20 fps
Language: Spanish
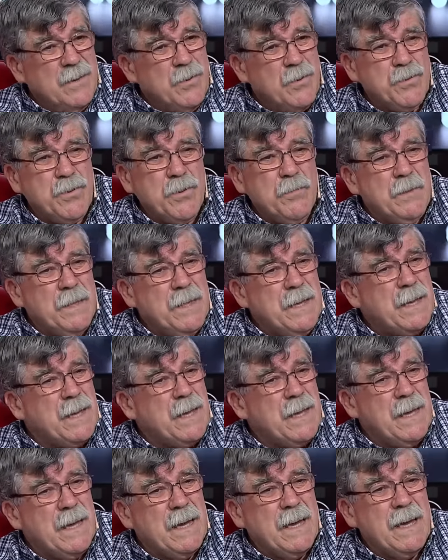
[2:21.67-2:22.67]
No te olvides
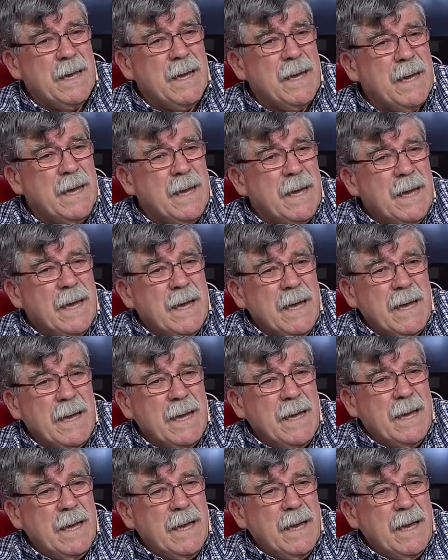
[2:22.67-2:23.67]
que... Ah, eh, todos